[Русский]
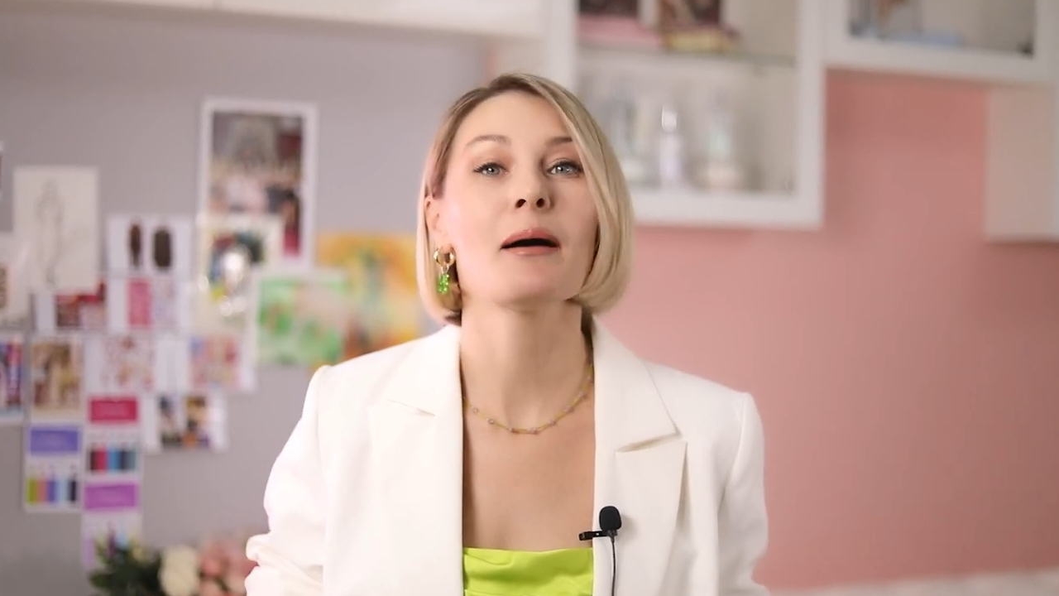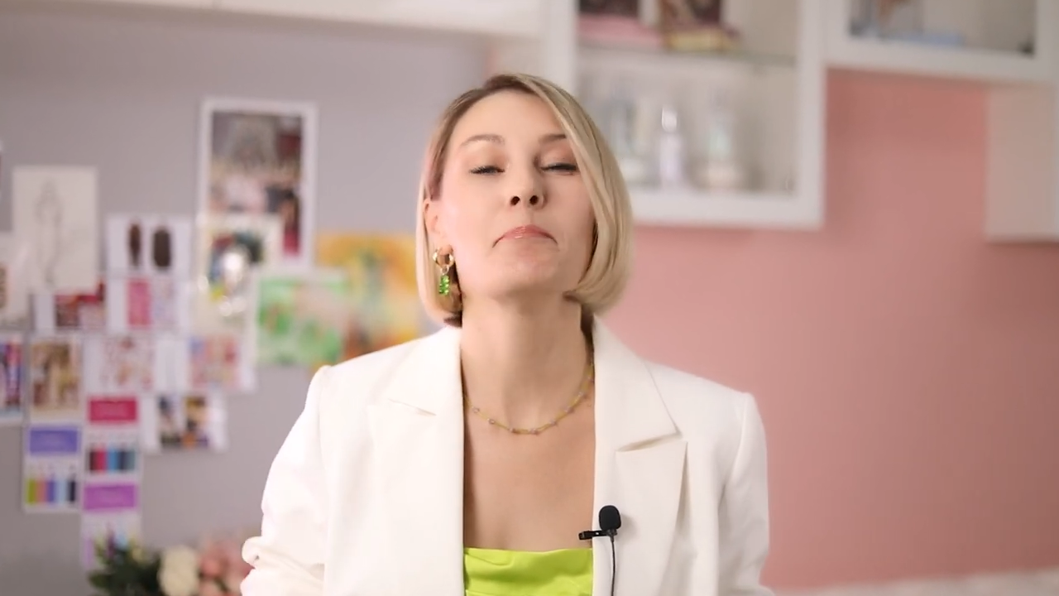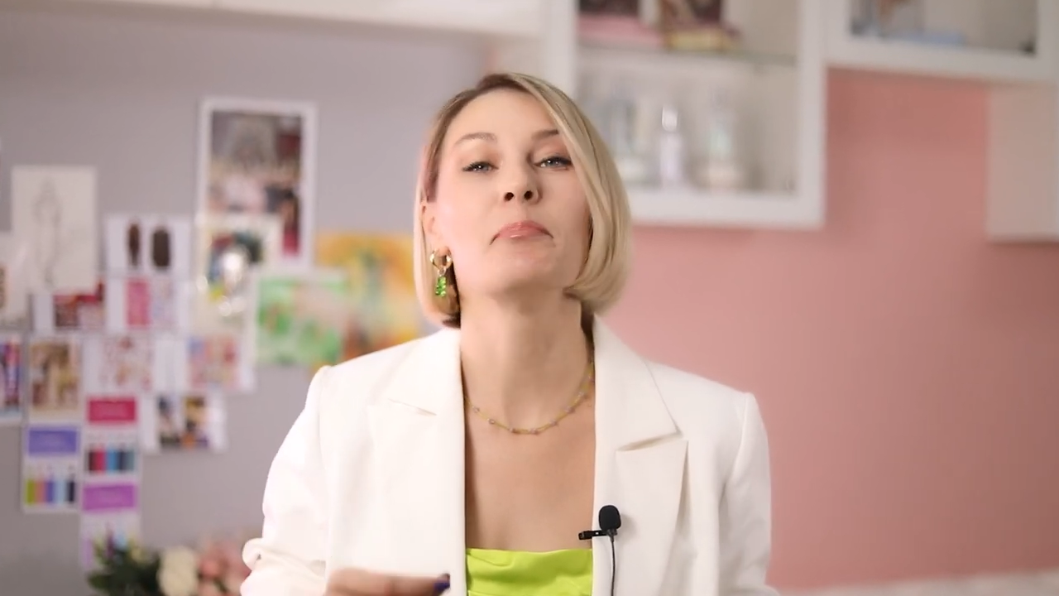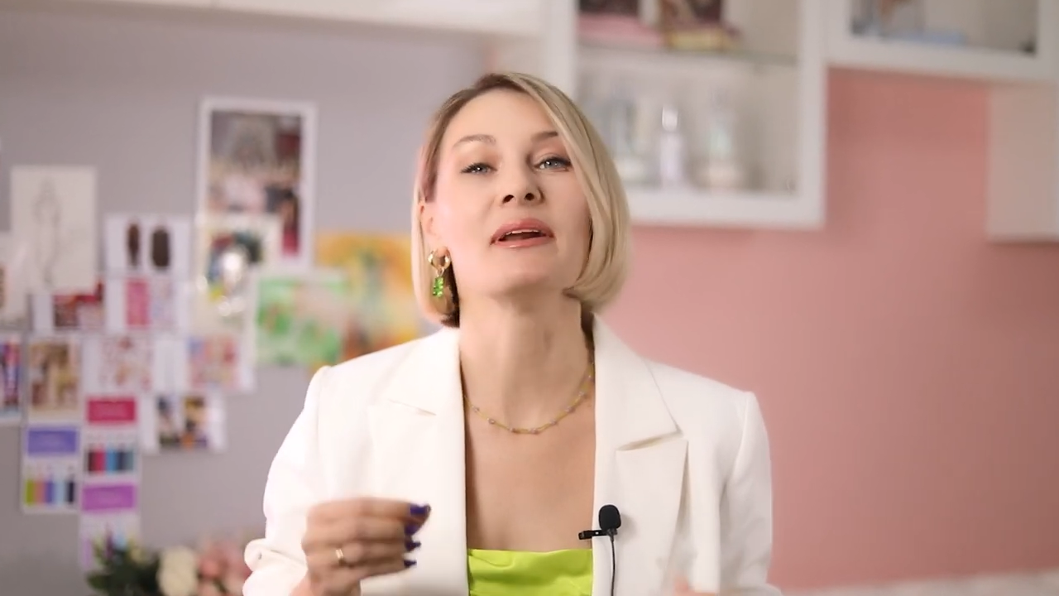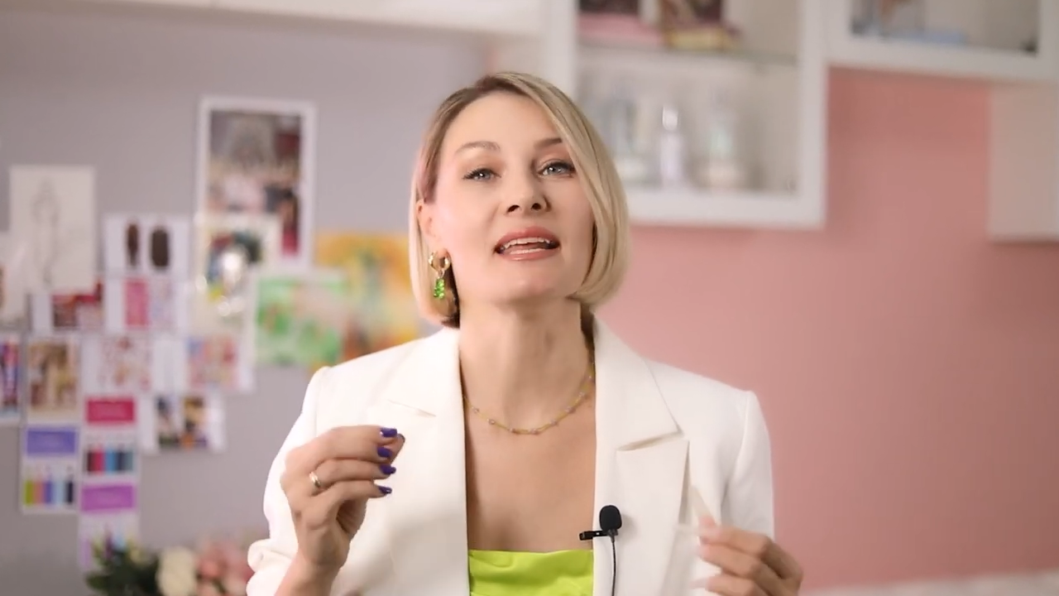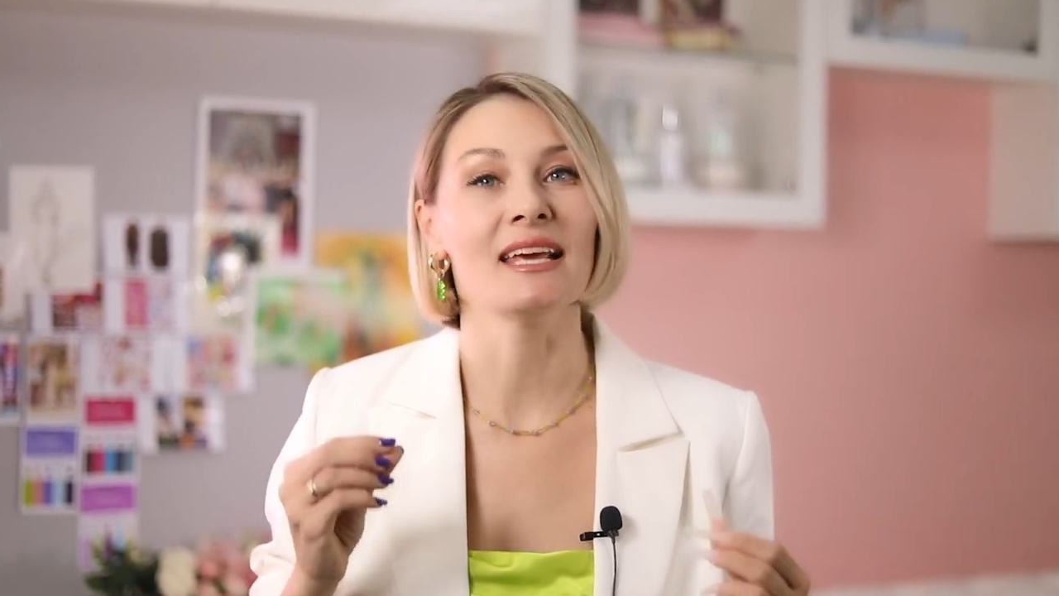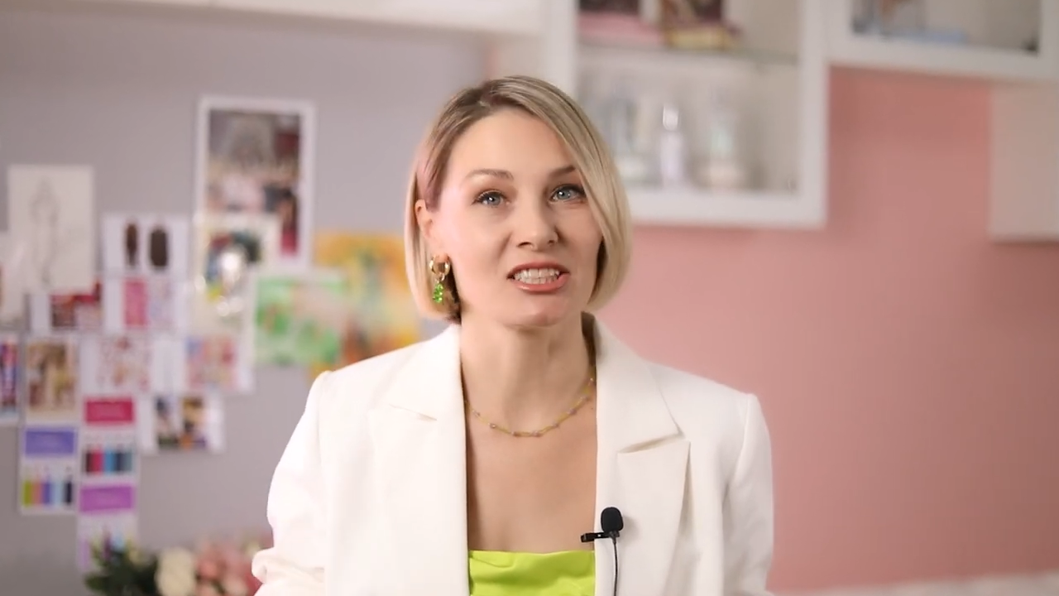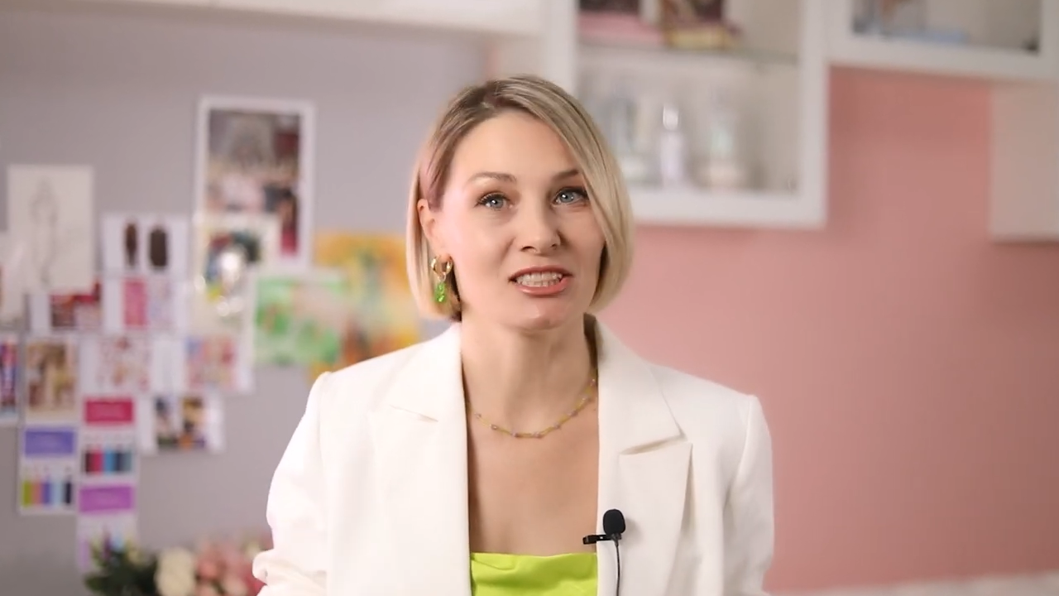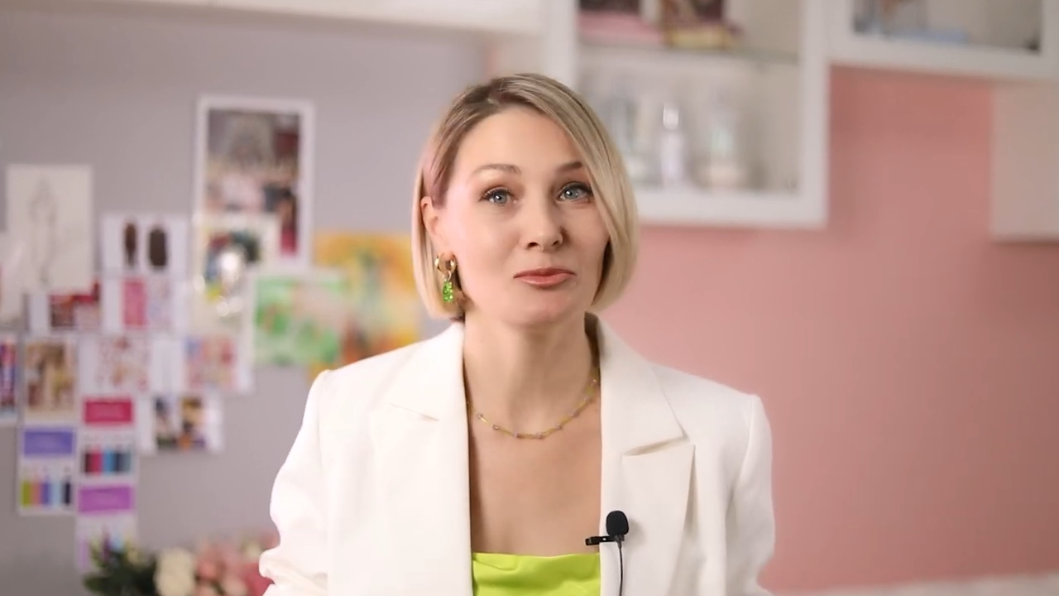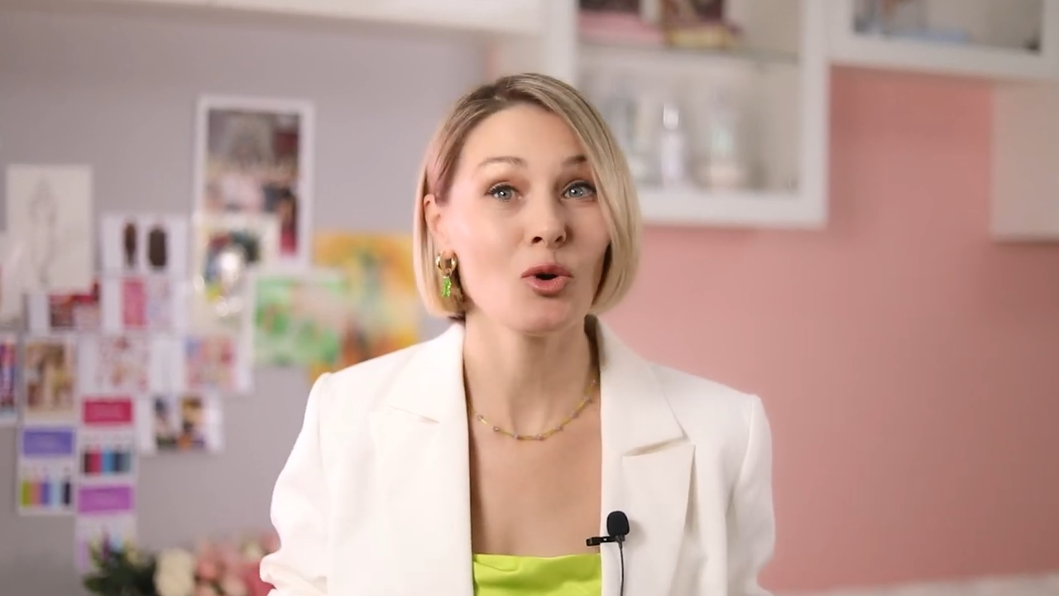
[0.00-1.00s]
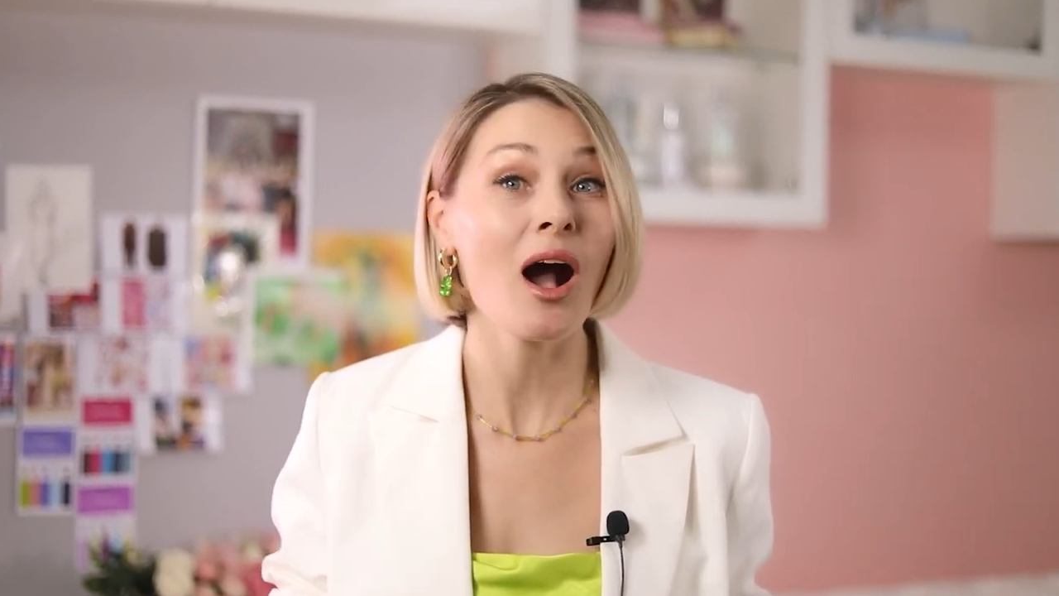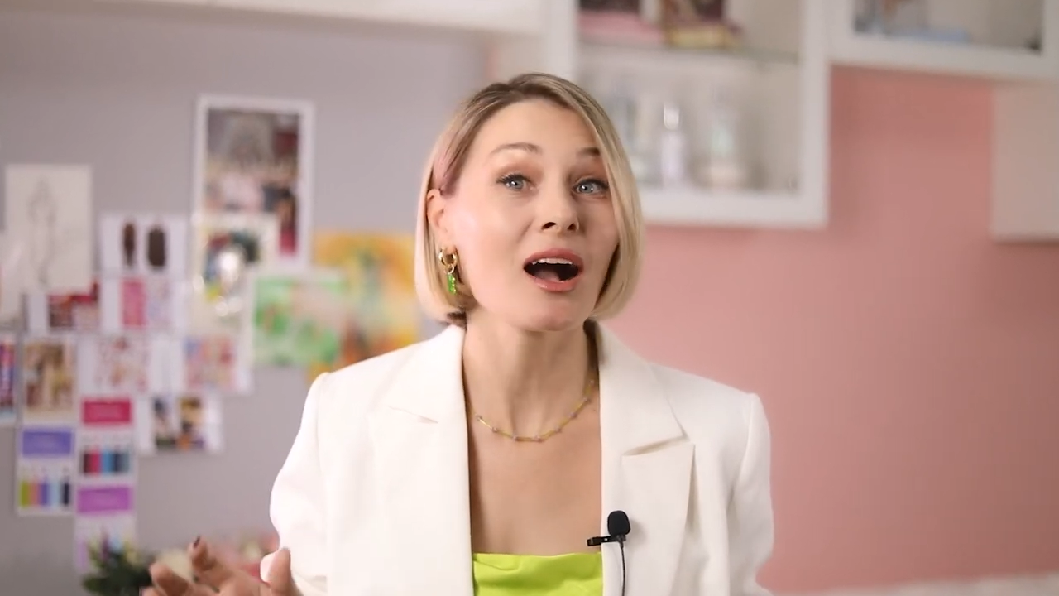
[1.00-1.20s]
по-прежнему